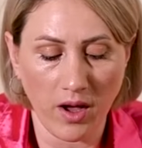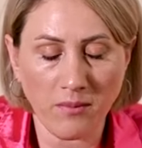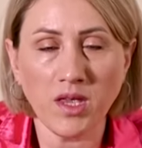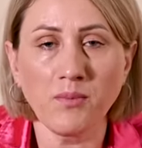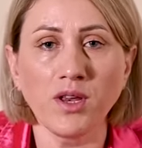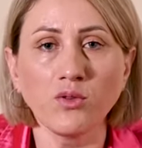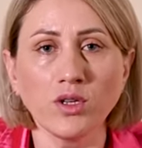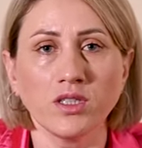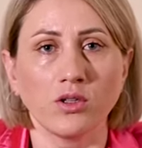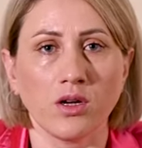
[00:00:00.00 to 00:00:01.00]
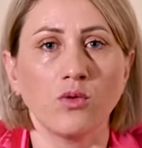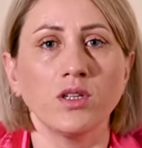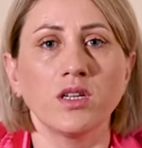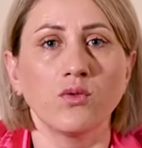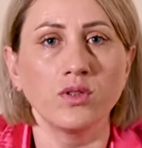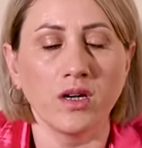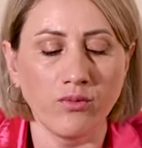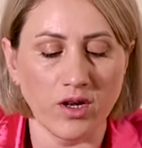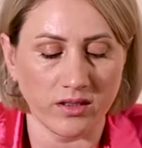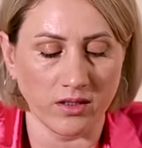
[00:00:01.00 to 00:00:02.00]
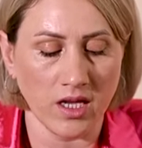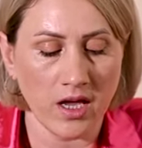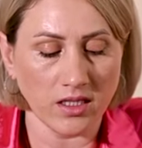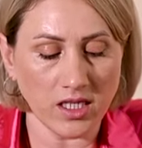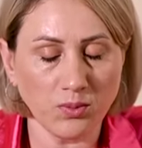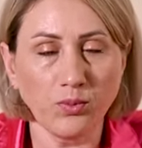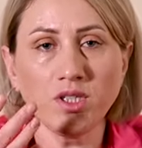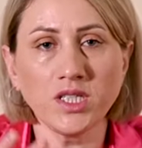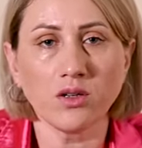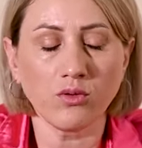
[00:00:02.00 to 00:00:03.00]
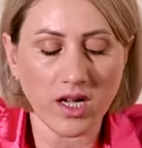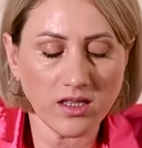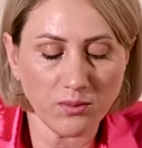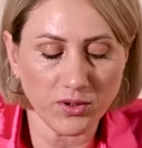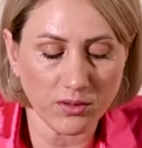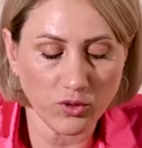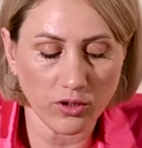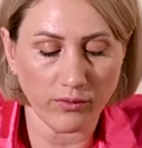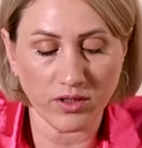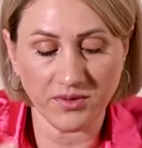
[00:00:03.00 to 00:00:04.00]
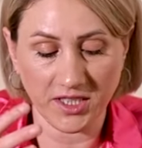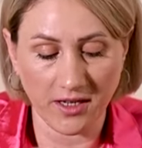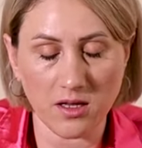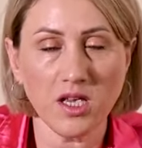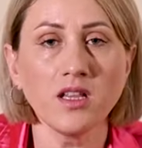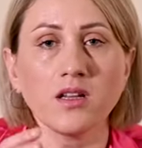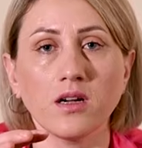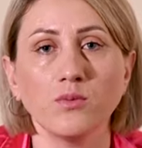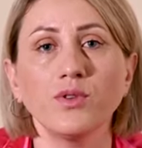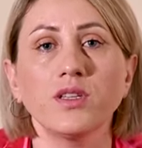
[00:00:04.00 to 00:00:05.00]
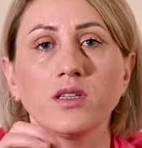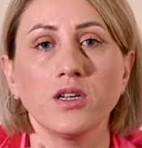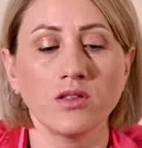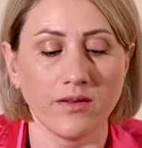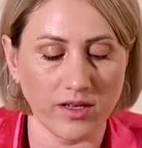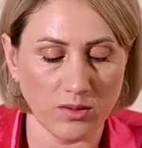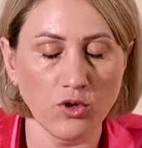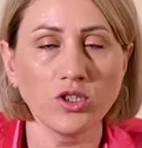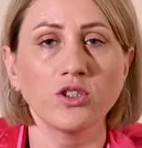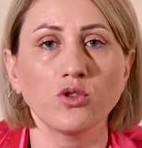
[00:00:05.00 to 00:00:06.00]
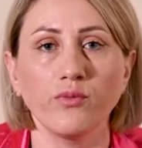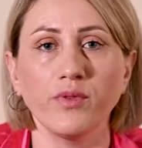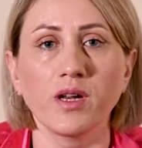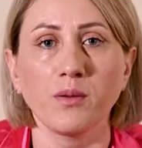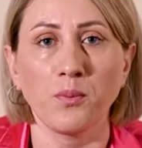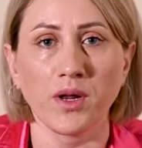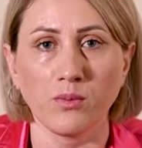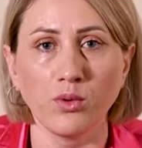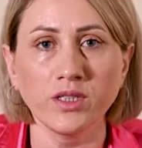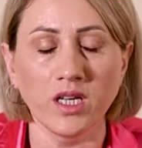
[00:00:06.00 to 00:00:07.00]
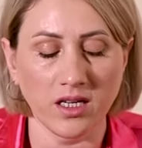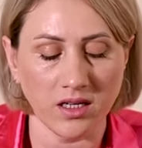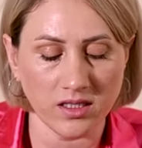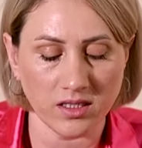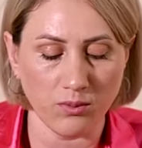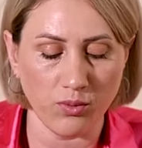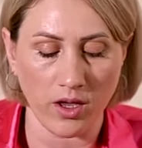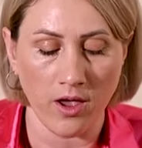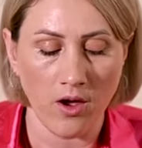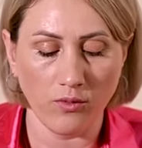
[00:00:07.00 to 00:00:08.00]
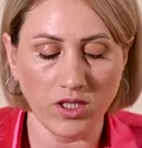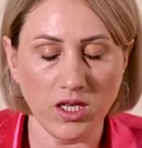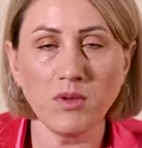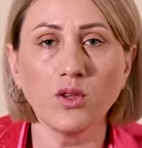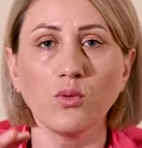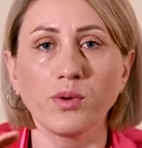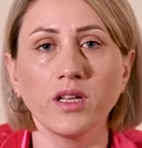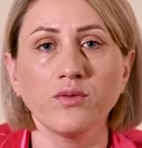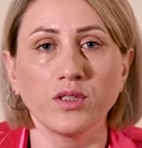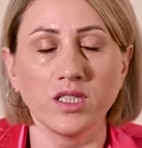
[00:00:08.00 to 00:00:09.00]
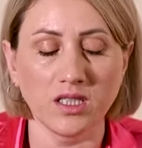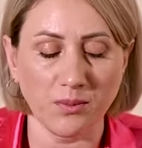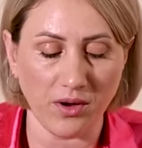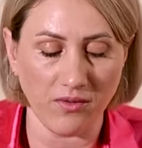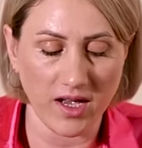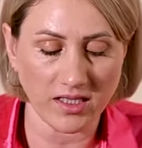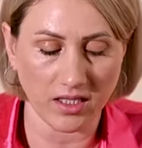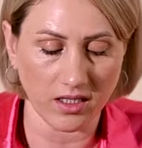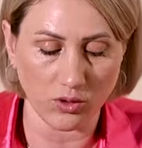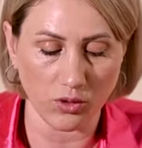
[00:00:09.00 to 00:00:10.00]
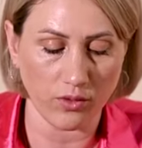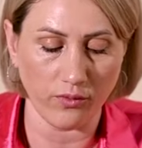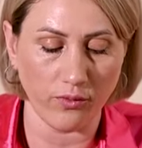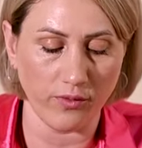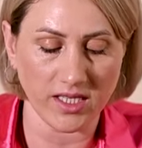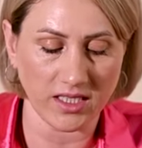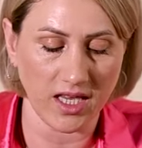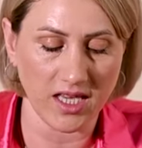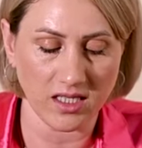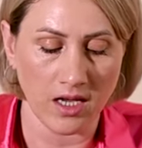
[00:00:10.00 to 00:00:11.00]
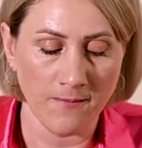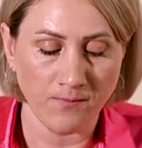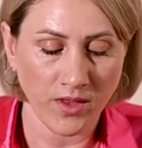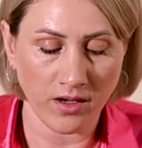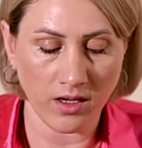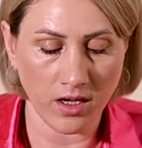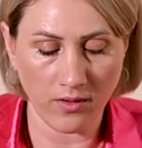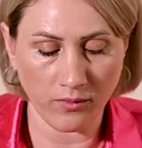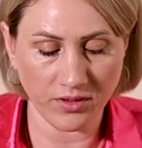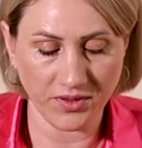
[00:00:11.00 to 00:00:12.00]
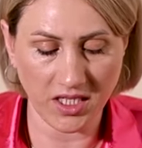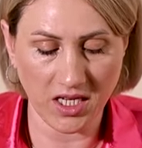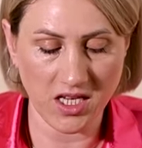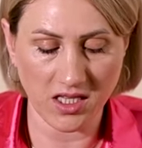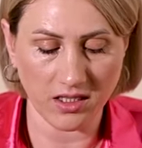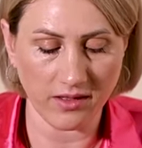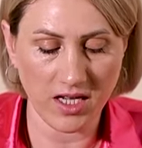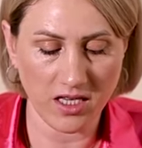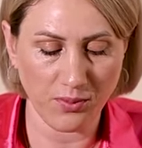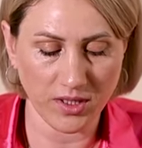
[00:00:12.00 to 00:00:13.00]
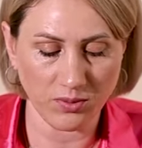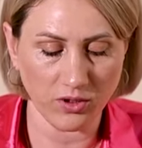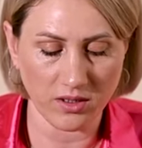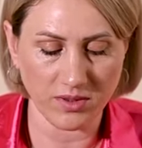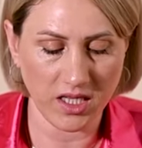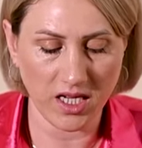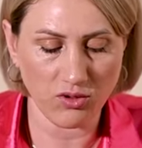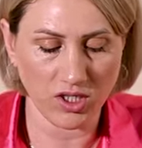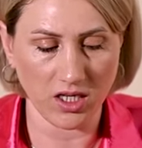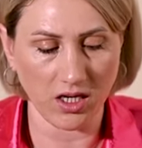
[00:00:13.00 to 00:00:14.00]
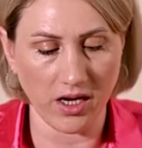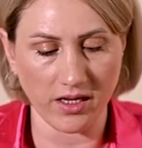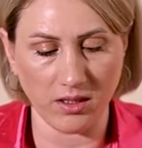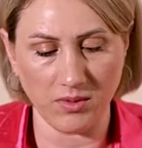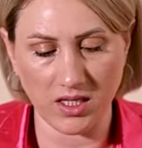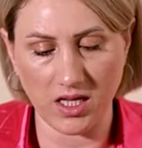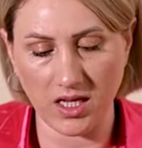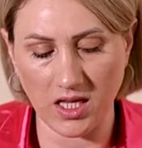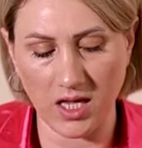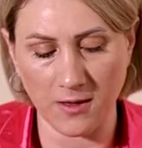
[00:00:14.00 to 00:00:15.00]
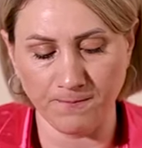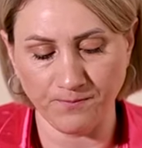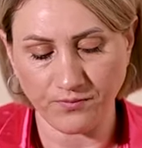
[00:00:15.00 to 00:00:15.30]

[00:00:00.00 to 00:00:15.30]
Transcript: вам не приносит какое-то удовольствие. Здесь будьте аккуратны, потому что вот в середине как будто дается возможность, чтобы вы поработали над собой. Вот именно убрать вот эта привязка, которая у вас есть вот в середине. Давайте посмотрим следующая карта, мои дорогие.